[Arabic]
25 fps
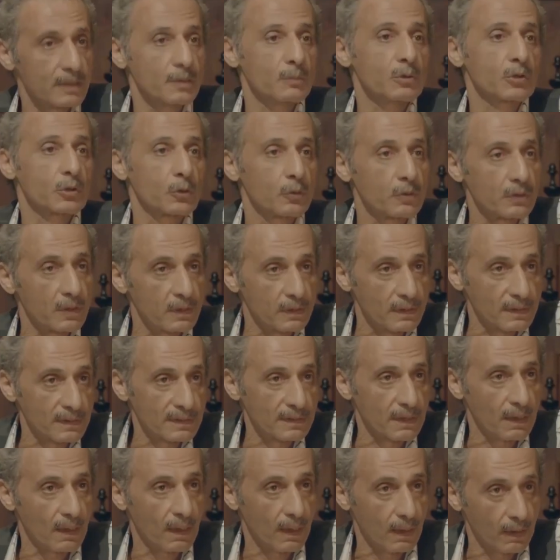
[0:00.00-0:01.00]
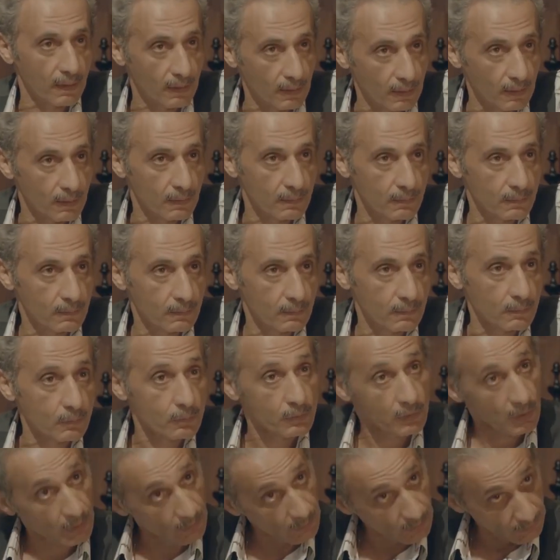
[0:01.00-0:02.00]
احنا مش قلنا ننسى الحياة
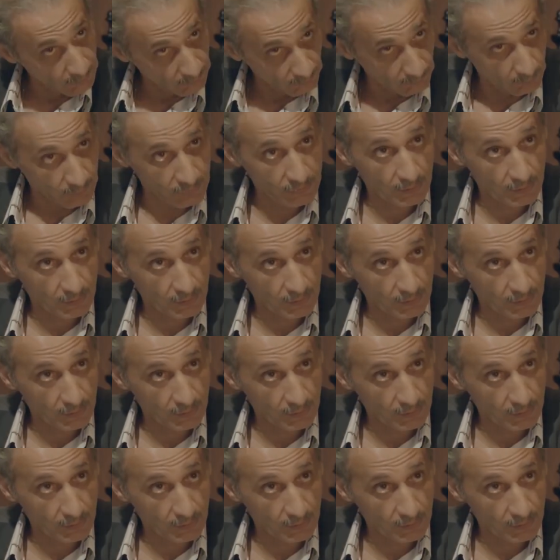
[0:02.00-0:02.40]
ونركز في